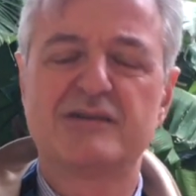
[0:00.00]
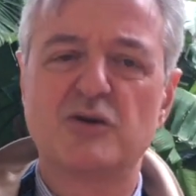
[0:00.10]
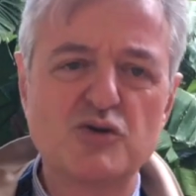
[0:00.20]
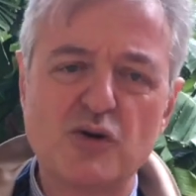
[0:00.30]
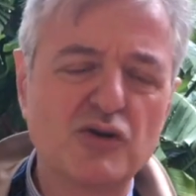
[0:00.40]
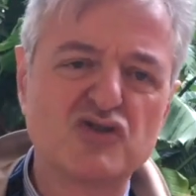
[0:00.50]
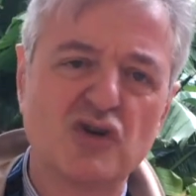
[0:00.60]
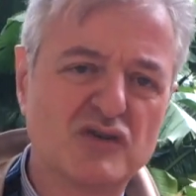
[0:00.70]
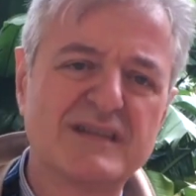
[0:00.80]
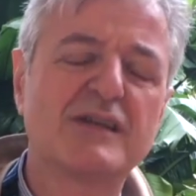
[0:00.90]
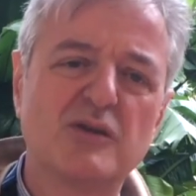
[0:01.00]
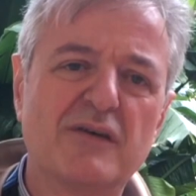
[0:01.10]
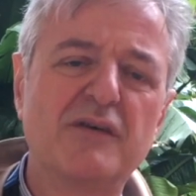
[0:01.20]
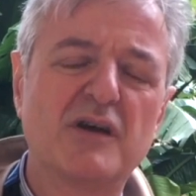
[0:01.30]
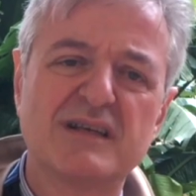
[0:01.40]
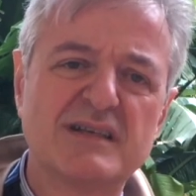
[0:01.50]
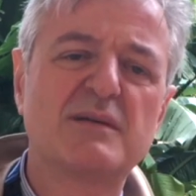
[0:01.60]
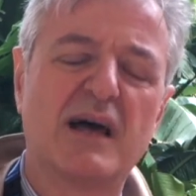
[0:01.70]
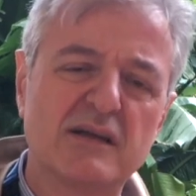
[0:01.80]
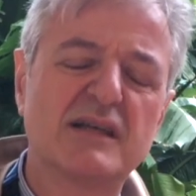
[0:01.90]
L'altro giorno sono stato davvero
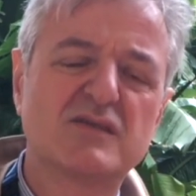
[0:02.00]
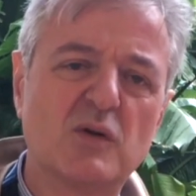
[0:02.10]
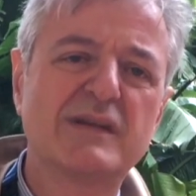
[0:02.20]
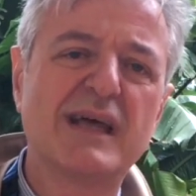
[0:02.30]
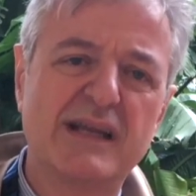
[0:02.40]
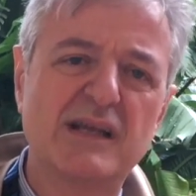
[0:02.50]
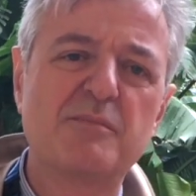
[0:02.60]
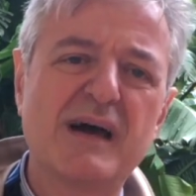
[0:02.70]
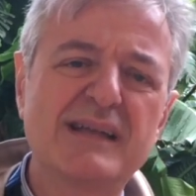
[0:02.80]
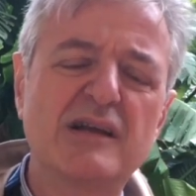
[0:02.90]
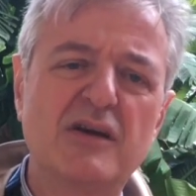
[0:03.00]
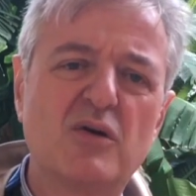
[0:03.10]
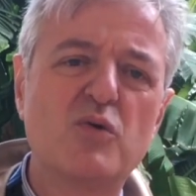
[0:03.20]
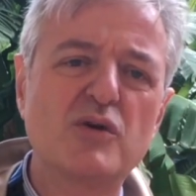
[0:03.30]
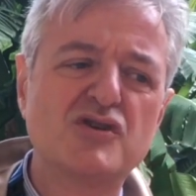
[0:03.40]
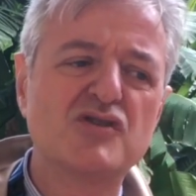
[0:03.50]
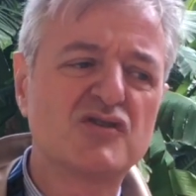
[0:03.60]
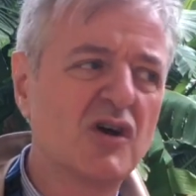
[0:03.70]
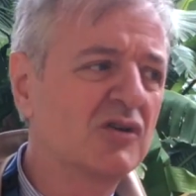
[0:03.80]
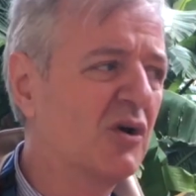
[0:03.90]
ad ascoltare dei panel in cui ci
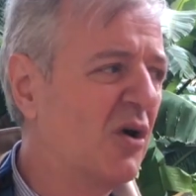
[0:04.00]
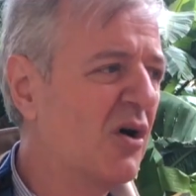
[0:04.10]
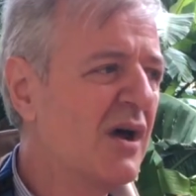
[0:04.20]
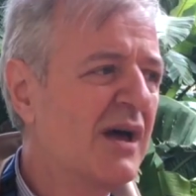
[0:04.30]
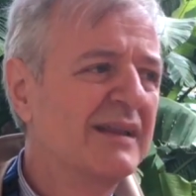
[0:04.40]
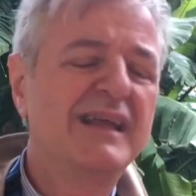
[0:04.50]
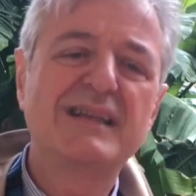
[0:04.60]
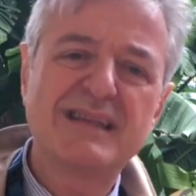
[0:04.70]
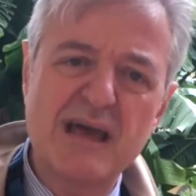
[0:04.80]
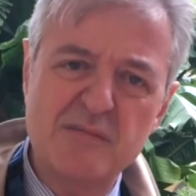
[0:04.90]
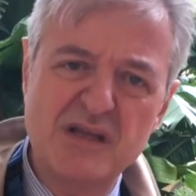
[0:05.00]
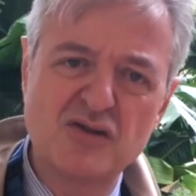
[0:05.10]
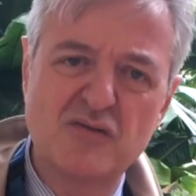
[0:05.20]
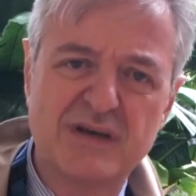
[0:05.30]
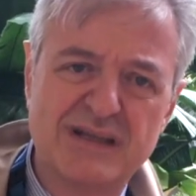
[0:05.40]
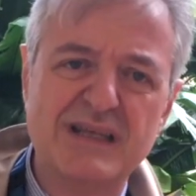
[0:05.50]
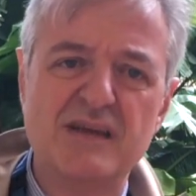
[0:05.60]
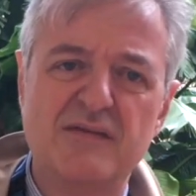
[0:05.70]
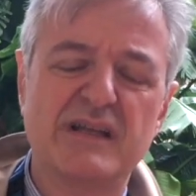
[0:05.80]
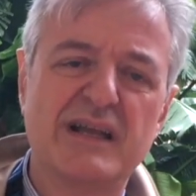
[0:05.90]
sono dei temi
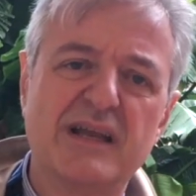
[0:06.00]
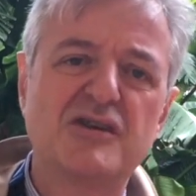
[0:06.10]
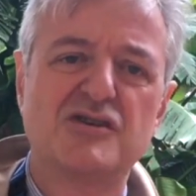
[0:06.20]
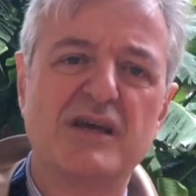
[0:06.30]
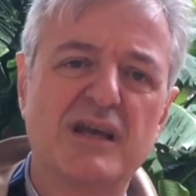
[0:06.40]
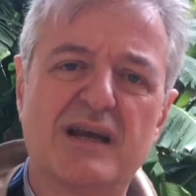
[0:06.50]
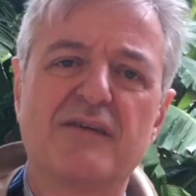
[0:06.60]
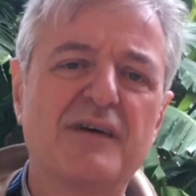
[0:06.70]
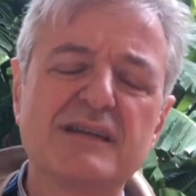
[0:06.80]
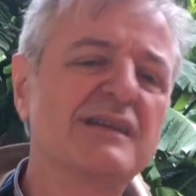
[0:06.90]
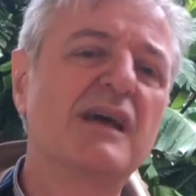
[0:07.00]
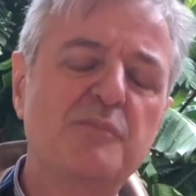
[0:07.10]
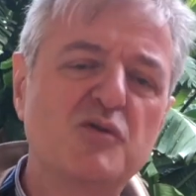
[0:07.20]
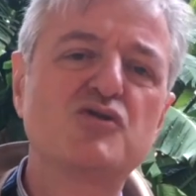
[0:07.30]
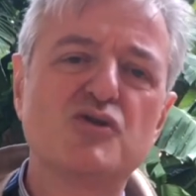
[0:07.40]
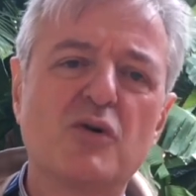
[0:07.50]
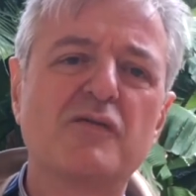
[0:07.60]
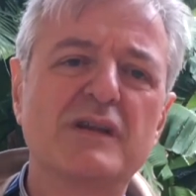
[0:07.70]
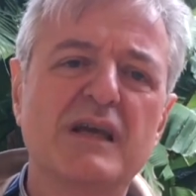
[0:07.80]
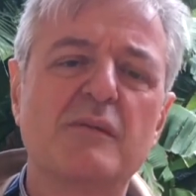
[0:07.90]
innovativi nella ricerca fatti dai più
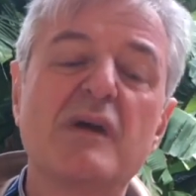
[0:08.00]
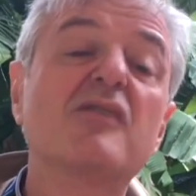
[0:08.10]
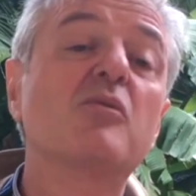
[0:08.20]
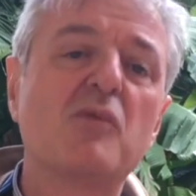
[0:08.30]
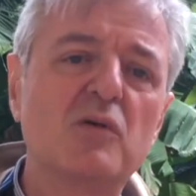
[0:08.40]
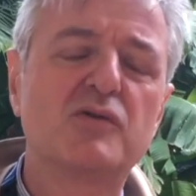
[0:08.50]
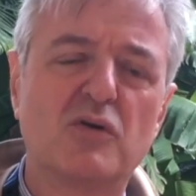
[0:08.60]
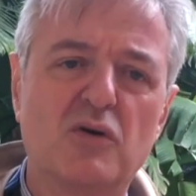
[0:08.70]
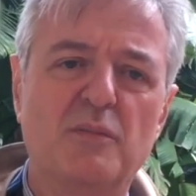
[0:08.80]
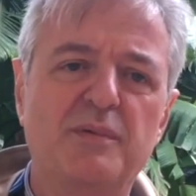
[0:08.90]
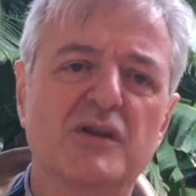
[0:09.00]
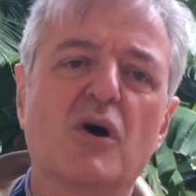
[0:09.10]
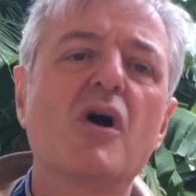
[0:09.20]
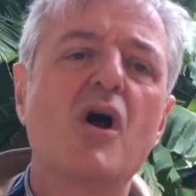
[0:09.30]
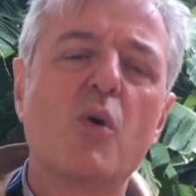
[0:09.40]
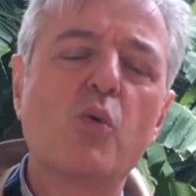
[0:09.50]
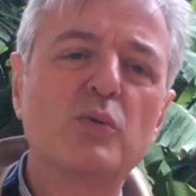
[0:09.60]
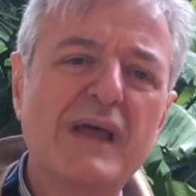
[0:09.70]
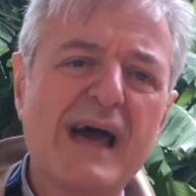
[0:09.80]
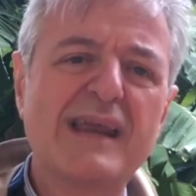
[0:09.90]
giovani che mi hanno molto colpito
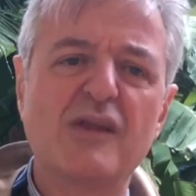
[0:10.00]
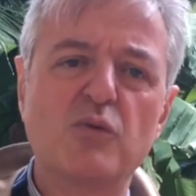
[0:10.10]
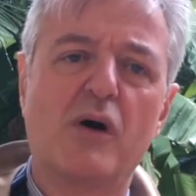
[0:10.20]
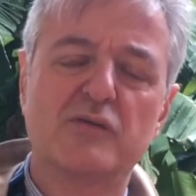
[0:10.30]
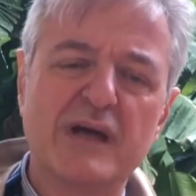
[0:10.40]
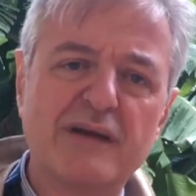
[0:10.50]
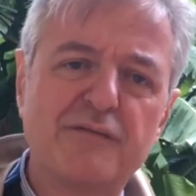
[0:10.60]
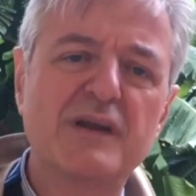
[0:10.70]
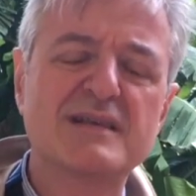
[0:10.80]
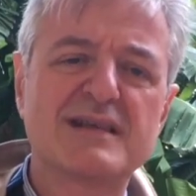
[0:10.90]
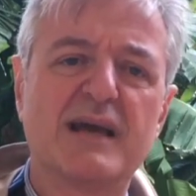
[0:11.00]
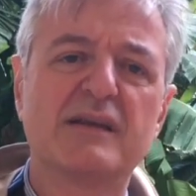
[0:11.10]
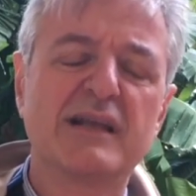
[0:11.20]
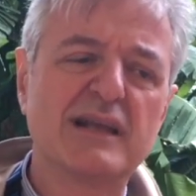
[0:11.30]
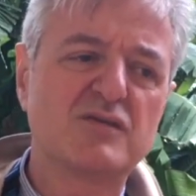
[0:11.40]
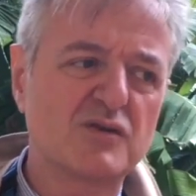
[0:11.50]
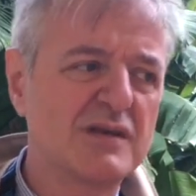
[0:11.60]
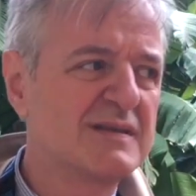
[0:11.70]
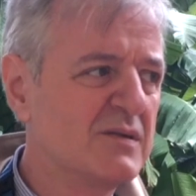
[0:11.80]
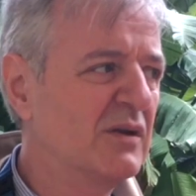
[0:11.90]
un'area nuova, un'area fresca
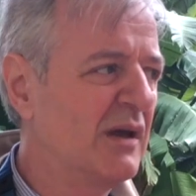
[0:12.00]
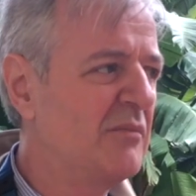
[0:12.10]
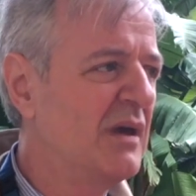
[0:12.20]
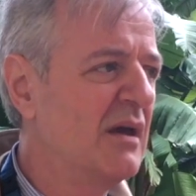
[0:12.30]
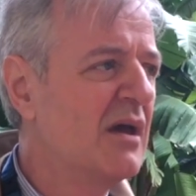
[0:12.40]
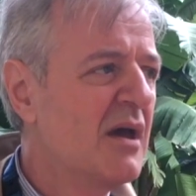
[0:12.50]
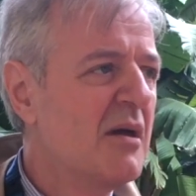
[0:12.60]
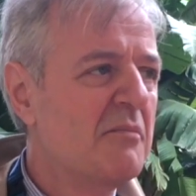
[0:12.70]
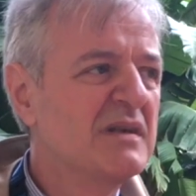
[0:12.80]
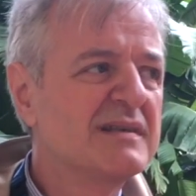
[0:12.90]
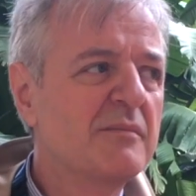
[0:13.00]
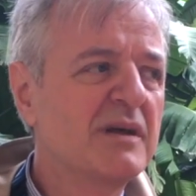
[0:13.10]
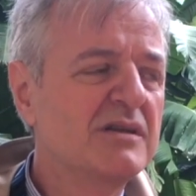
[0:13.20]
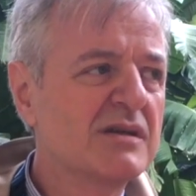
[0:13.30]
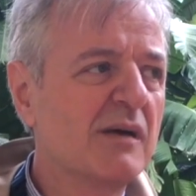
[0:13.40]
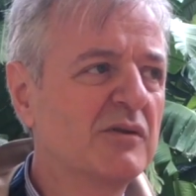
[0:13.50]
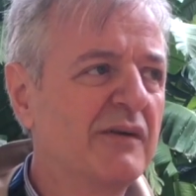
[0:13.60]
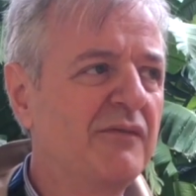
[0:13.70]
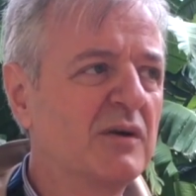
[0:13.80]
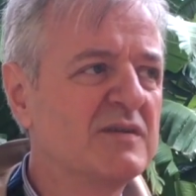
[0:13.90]
nell'associazione che mi, mi sembra diciamo,
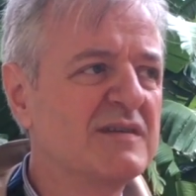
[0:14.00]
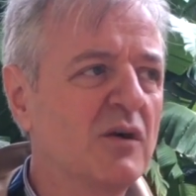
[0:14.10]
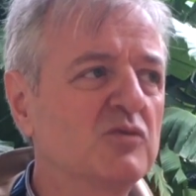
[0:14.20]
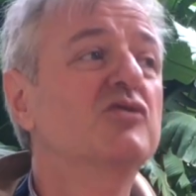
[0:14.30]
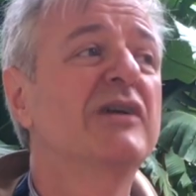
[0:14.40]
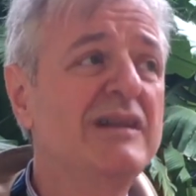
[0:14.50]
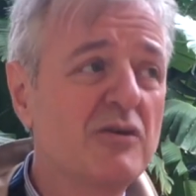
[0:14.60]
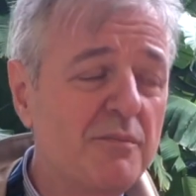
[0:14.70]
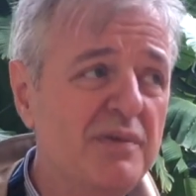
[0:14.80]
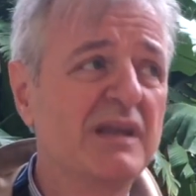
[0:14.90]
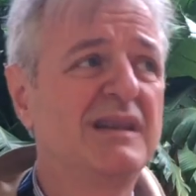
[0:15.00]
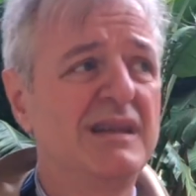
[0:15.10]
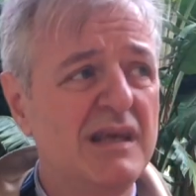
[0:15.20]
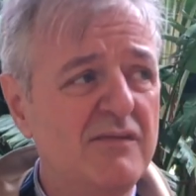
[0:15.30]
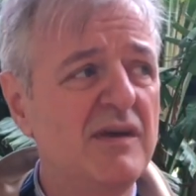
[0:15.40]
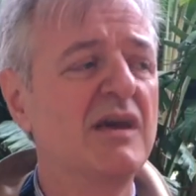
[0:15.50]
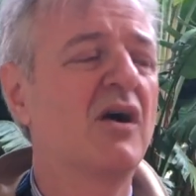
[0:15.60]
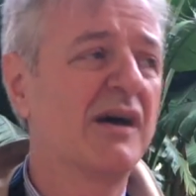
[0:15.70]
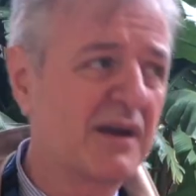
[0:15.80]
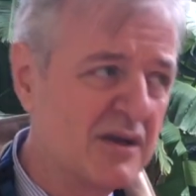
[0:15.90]
davvero sia uno degli obiettivi
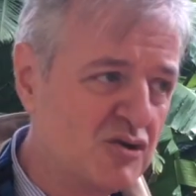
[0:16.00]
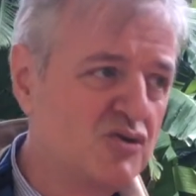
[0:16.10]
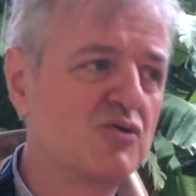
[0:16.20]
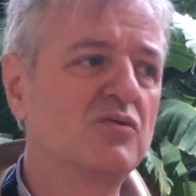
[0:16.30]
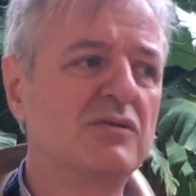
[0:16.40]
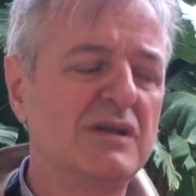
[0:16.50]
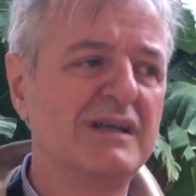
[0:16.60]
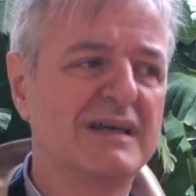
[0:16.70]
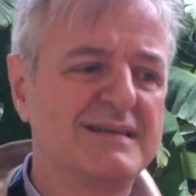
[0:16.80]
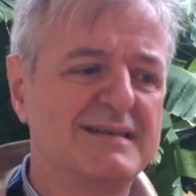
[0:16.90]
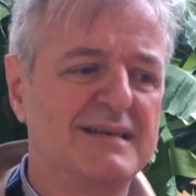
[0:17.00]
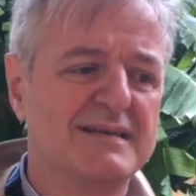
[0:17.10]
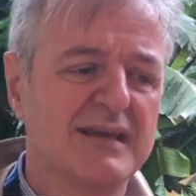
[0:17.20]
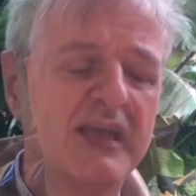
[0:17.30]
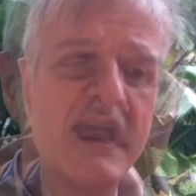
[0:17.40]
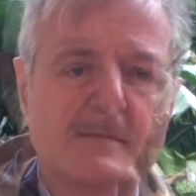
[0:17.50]
raggiunti da Sise.